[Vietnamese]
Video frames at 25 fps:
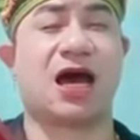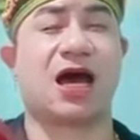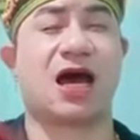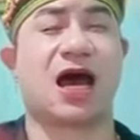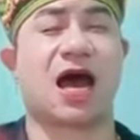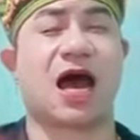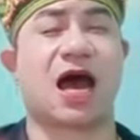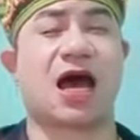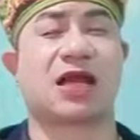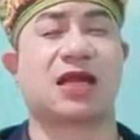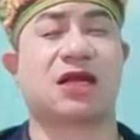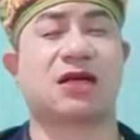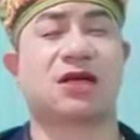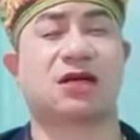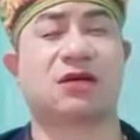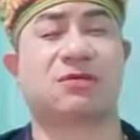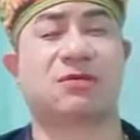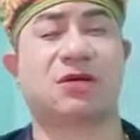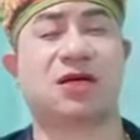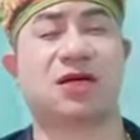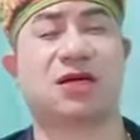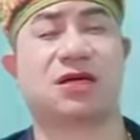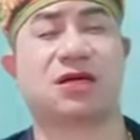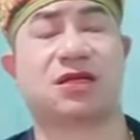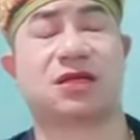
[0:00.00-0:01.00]
an
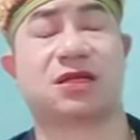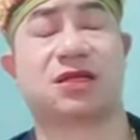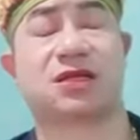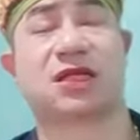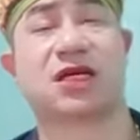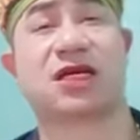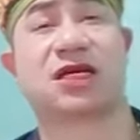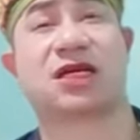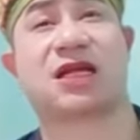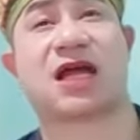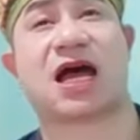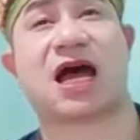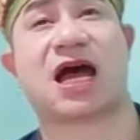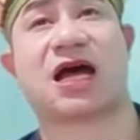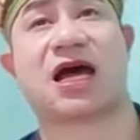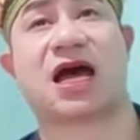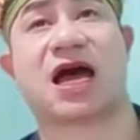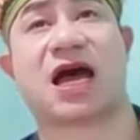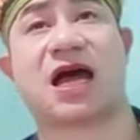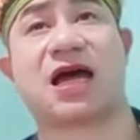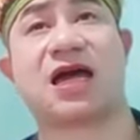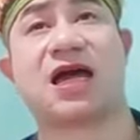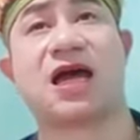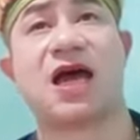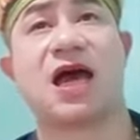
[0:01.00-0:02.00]
mưa cần ti nàng
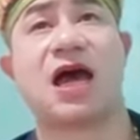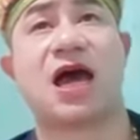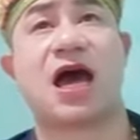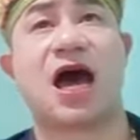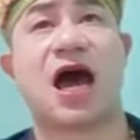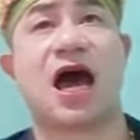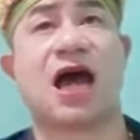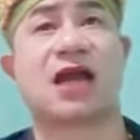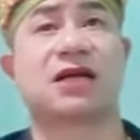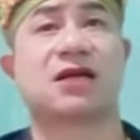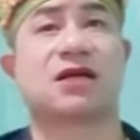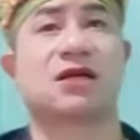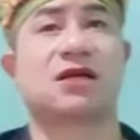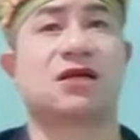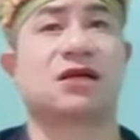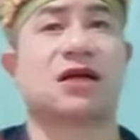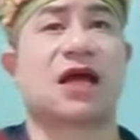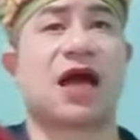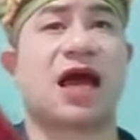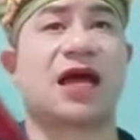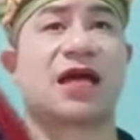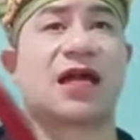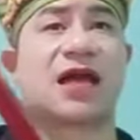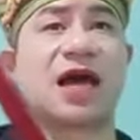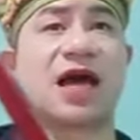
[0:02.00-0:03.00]
ai an cần
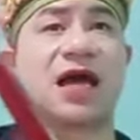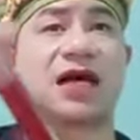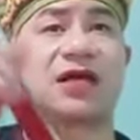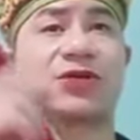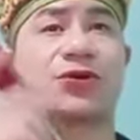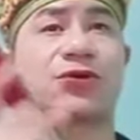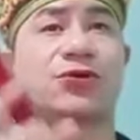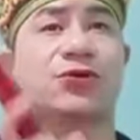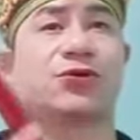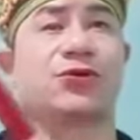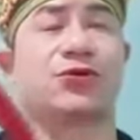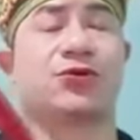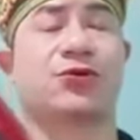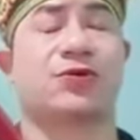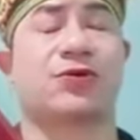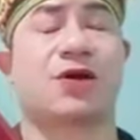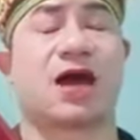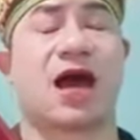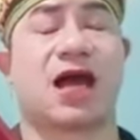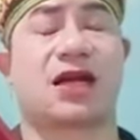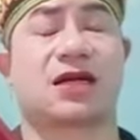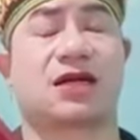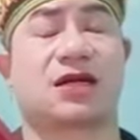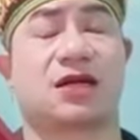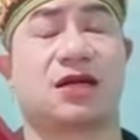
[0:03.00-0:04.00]
cai nàng thủ
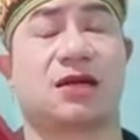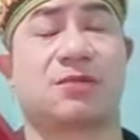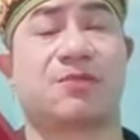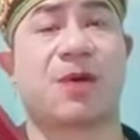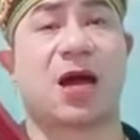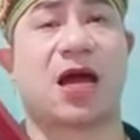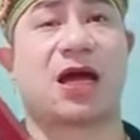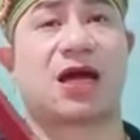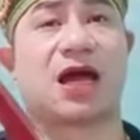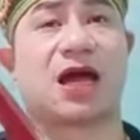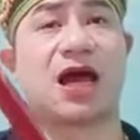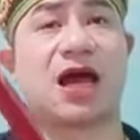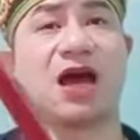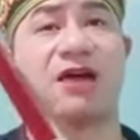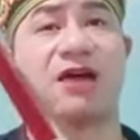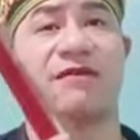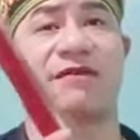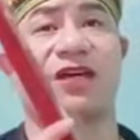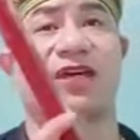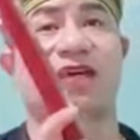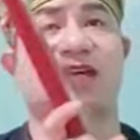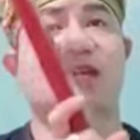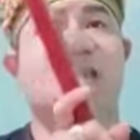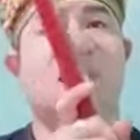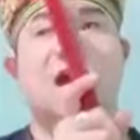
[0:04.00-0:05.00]
an cần bắc ca
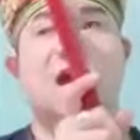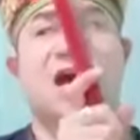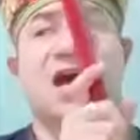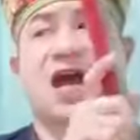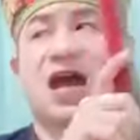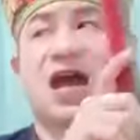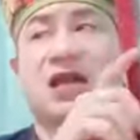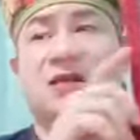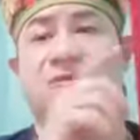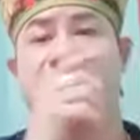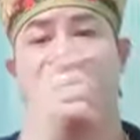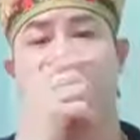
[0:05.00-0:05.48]
vi an